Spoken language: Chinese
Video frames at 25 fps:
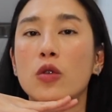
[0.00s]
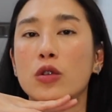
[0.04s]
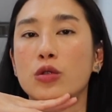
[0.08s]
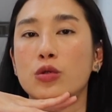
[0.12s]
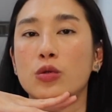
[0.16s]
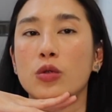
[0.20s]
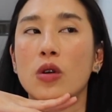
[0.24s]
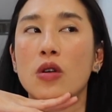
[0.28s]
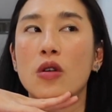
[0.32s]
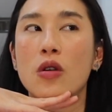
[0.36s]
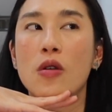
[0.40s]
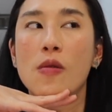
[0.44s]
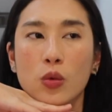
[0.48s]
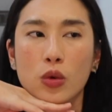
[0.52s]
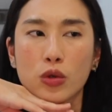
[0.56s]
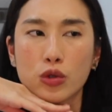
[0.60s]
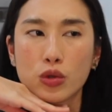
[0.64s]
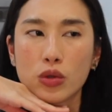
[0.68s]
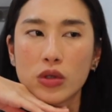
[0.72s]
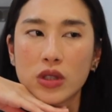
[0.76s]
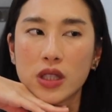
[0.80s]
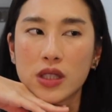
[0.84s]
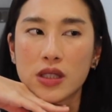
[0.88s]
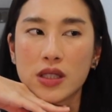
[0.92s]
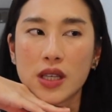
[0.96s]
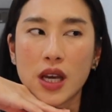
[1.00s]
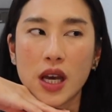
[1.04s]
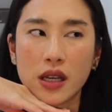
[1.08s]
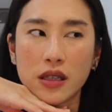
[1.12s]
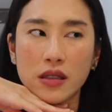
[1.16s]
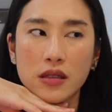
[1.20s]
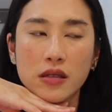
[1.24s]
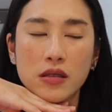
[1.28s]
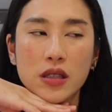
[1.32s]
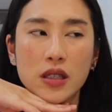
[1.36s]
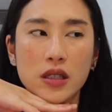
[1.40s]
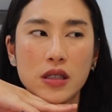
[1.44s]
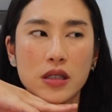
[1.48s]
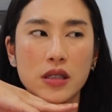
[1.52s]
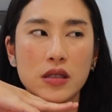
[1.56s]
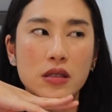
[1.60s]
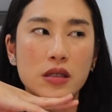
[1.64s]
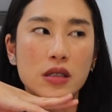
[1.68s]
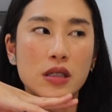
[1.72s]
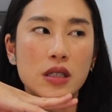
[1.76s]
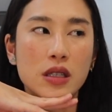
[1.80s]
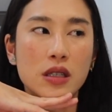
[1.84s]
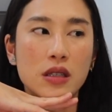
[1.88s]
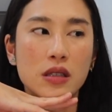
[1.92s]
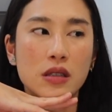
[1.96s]
我说：“我做的餐
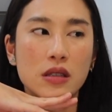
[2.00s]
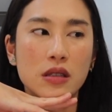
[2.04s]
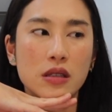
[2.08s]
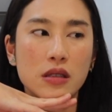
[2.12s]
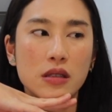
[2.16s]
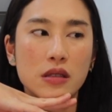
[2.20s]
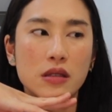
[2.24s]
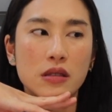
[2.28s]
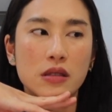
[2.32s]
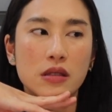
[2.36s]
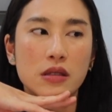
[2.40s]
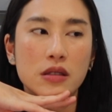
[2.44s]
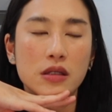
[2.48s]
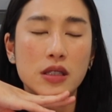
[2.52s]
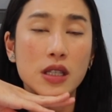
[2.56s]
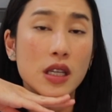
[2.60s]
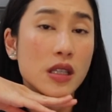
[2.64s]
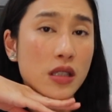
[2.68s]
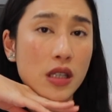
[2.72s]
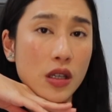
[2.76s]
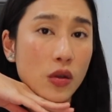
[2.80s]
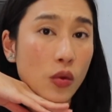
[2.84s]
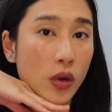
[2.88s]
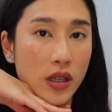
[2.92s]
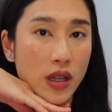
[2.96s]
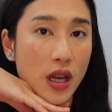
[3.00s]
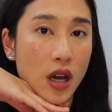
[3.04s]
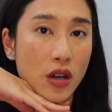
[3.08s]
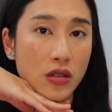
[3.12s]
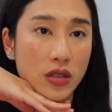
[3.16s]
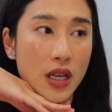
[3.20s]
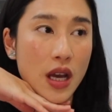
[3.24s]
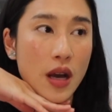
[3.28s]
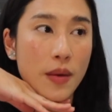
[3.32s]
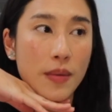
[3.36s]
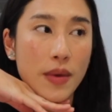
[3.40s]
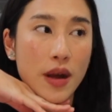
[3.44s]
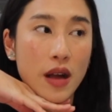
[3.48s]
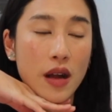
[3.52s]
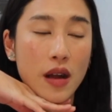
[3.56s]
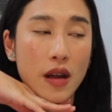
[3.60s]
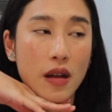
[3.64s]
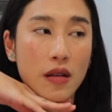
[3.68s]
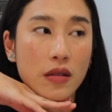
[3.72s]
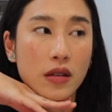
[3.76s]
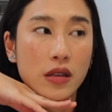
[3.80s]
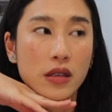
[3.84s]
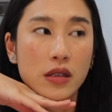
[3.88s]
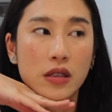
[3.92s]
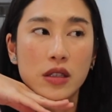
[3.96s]
是以健身为导向
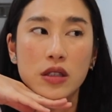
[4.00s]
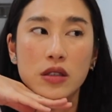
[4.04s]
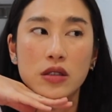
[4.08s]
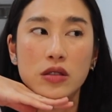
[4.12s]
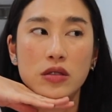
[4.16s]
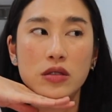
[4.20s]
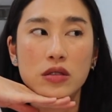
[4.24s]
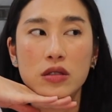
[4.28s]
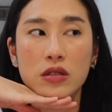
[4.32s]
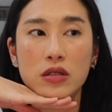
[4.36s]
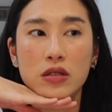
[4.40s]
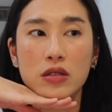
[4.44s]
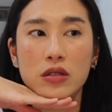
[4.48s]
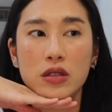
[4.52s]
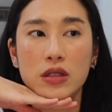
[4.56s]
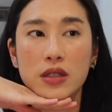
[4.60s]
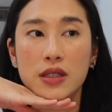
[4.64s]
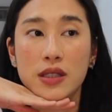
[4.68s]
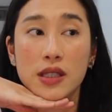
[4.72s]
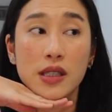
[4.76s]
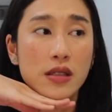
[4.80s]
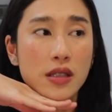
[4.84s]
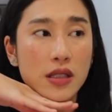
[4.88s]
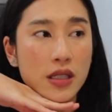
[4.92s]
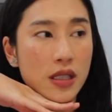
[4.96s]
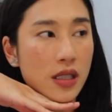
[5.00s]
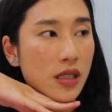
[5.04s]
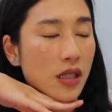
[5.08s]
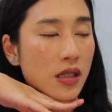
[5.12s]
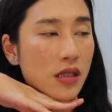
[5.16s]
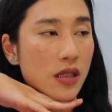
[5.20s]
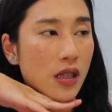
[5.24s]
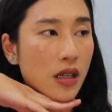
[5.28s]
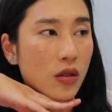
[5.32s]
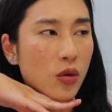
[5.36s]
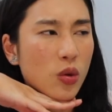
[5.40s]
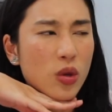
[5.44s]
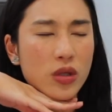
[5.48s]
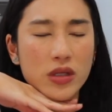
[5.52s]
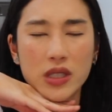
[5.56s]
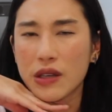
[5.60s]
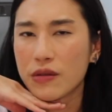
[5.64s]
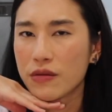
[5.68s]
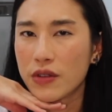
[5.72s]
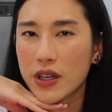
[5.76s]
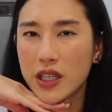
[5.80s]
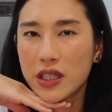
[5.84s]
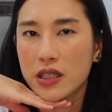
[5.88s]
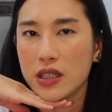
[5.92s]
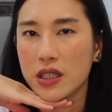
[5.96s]
吗？是增肌的人或
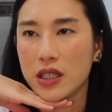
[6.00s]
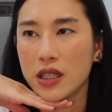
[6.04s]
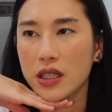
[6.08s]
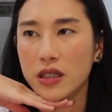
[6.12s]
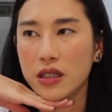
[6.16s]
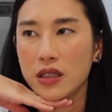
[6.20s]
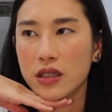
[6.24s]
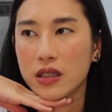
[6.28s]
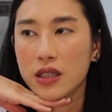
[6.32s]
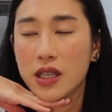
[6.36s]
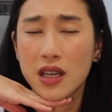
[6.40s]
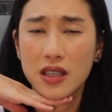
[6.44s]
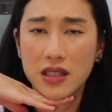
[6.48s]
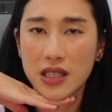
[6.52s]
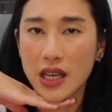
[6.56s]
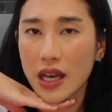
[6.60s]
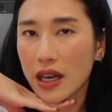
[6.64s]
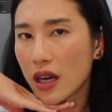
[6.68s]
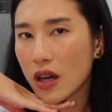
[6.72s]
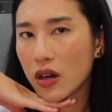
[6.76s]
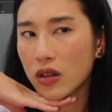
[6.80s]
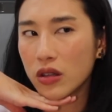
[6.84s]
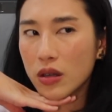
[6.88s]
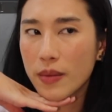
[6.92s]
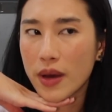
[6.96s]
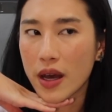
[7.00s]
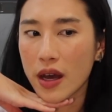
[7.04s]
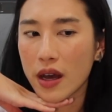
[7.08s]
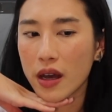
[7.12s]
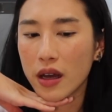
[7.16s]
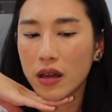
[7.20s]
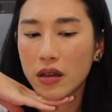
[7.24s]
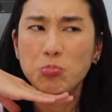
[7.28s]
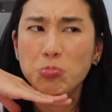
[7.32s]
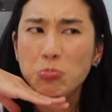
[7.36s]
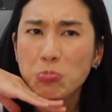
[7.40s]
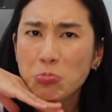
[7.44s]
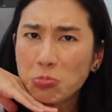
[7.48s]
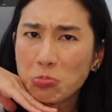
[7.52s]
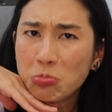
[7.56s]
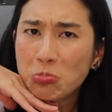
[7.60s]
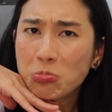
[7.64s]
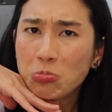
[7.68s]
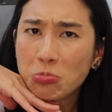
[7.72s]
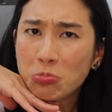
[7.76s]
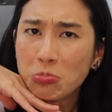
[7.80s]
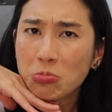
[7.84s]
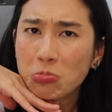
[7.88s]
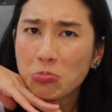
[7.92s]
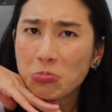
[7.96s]
减肥的人可以参考的吗？”
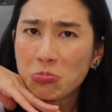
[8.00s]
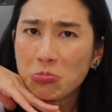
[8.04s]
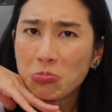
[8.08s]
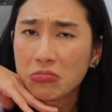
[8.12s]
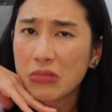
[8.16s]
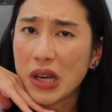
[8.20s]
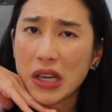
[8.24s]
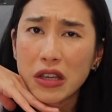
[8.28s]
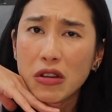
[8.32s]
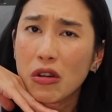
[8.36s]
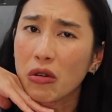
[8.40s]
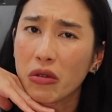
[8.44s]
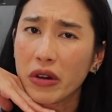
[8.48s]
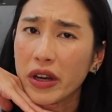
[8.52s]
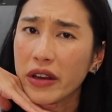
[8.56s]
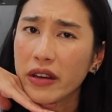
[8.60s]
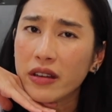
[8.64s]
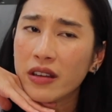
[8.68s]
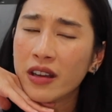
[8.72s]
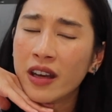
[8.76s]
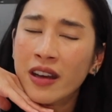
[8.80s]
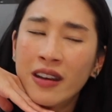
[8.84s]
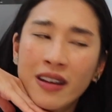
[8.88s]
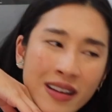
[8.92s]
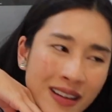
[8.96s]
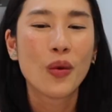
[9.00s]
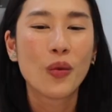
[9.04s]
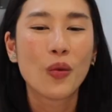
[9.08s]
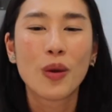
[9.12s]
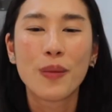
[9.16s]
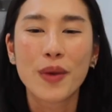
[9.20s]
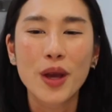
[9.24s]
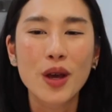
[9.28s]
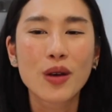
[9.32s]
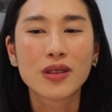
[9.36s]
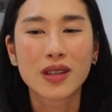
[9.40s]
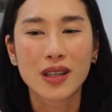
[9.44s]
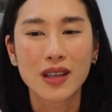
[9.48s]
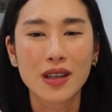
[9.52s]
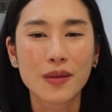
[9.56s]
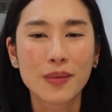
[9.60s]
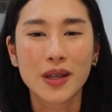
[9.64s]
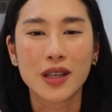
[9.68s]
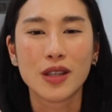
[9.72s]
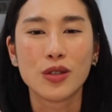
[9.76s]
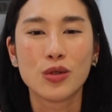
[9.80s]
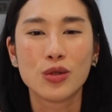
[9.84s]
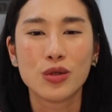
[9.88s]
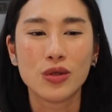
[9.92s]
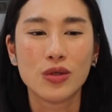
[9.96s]
嗯，没有诶，我没有特
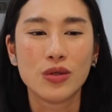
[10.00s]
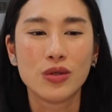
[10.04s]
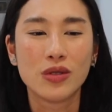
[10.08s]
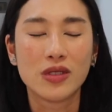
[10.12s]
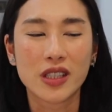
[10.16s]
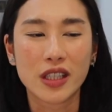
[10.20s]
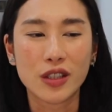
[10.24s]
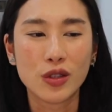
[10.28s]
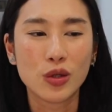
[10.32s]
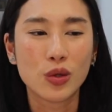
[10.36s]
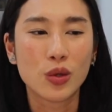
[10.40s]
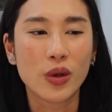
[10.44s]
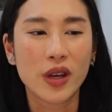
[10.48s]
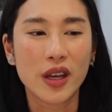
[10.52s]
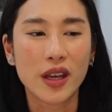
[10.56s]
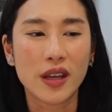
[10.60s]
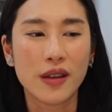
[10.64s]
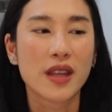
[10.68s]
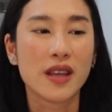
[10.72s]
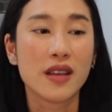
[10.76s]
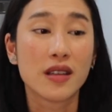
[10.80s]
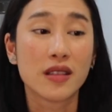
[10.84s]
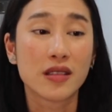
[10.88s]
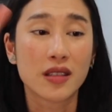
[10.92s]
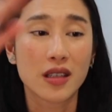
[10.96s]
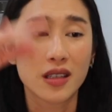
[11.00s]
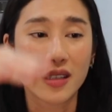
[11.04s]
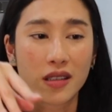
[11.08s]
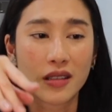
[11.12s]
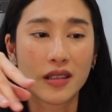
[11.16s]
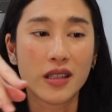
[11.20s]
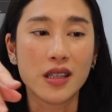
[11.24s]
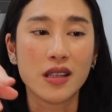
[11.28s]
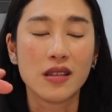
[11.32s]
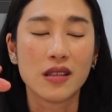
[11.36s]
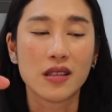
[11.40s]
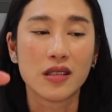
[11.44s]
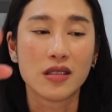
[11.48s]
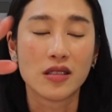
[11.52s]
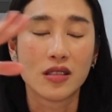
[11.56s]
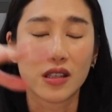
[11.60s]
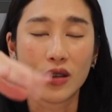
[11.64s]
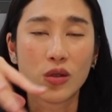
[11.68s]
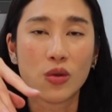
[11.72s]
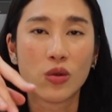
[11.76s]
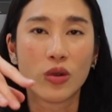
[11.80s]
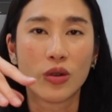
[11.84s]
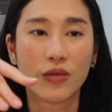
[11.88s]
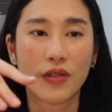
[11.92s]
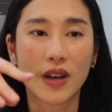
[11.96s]
别去针对一个特定的
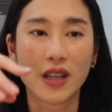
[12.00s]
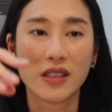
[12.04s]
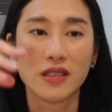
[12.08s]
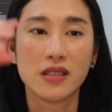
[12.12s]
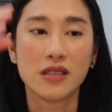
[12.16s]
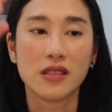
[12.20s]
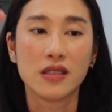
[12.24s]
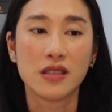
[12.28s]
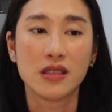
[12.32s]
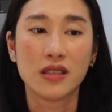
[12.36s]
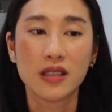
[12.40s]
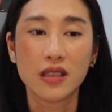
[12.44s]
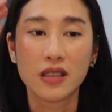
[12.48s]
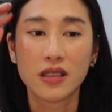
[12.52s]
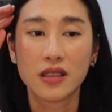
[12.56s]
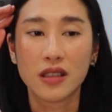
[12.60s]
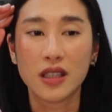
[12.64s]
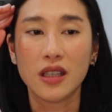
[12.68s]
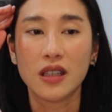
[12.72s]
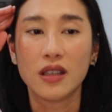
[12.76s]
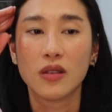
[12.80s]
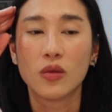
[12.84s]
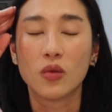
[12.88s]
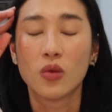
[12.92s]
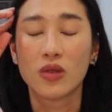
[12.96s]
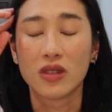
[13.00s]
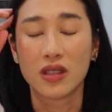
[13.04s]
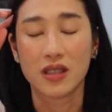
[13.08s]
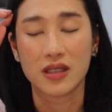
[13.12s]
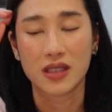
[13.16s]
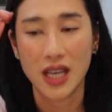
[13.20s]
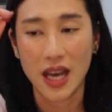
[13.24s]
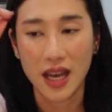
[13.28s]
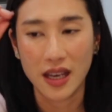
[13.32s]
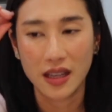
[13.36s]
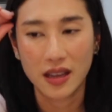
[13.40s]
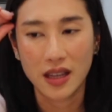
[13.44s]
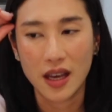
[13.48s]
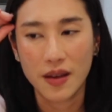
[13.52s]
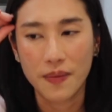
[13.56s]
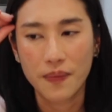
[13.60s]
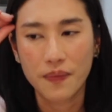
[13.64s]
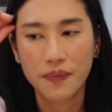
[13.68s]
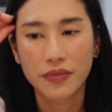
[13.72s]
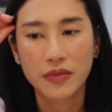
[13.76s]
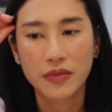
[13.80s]
生活方式设定我的菜单，